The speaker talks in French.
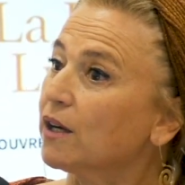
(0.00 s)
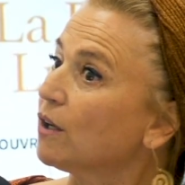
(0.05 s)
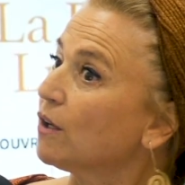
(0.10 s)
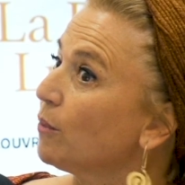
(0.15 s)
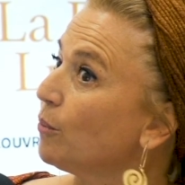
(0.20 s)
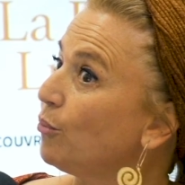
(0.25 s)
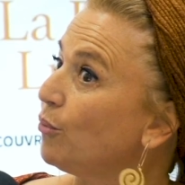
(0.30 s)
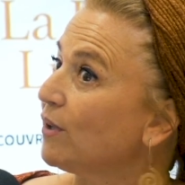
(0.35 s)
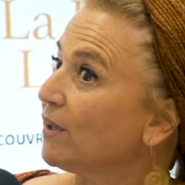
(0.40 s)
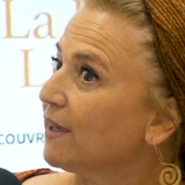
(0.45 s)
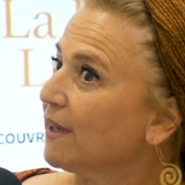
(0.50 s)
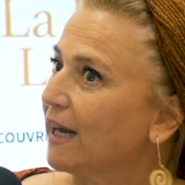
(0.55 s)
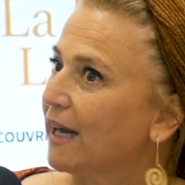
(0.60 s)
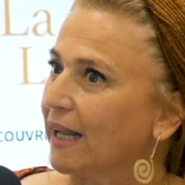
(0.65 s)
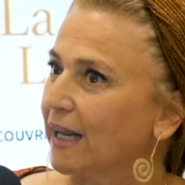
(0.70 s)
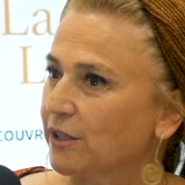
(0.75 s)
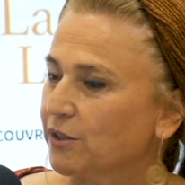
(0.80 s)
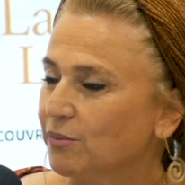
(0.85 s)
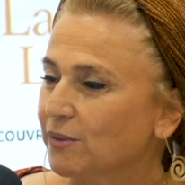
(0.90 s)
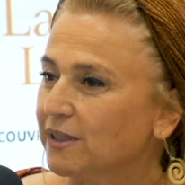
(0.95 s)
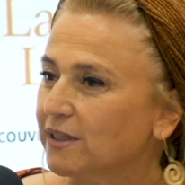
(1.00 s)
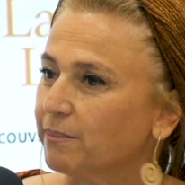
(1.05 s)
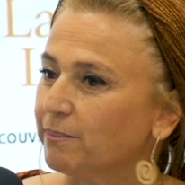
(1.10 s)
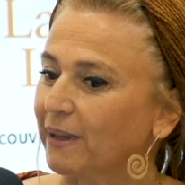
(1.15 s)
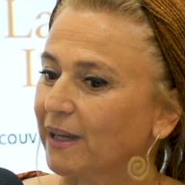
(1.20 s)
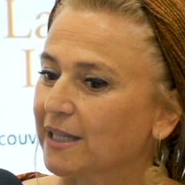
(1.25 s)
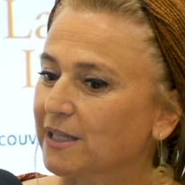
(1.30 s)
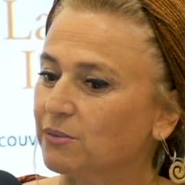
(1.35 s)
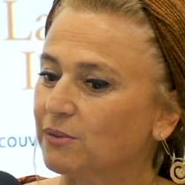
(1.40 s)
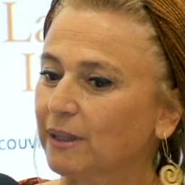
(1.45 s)
Puis, à la suite,
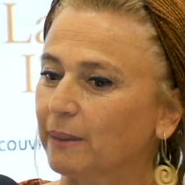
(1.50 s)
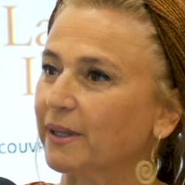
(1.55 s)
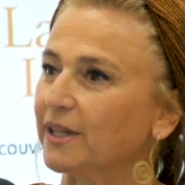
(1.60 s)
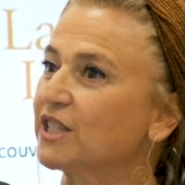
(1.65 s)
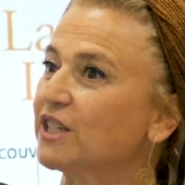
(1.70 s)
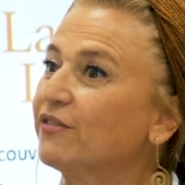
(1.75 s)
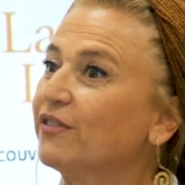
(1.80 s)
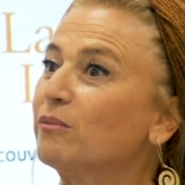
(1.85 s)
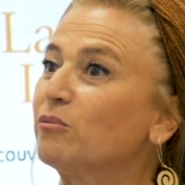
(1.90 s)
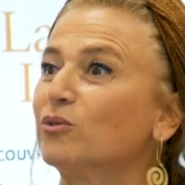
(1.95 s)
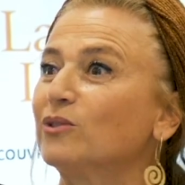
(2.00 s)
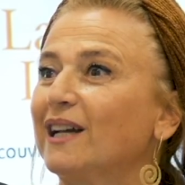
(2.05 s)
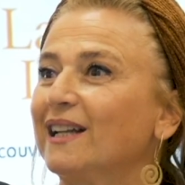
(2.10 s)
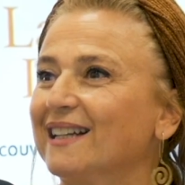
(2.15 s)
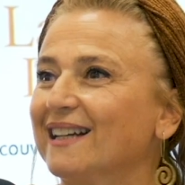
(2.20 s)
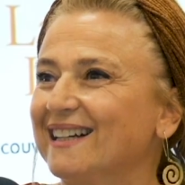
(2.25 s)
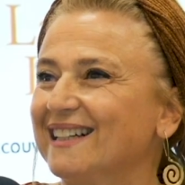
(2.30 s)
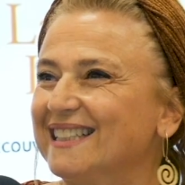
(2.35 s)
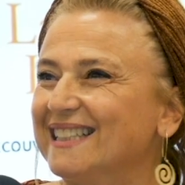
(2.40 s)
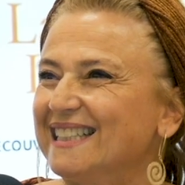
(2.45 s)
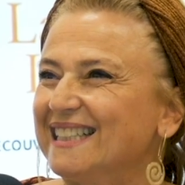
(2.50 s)
par la suite, après, j'ai fait mon alia.